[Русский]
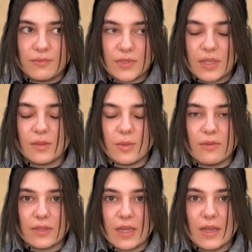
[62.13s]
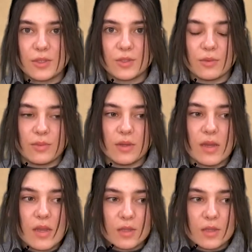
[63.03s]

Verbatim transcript: в целом хватает, чтобы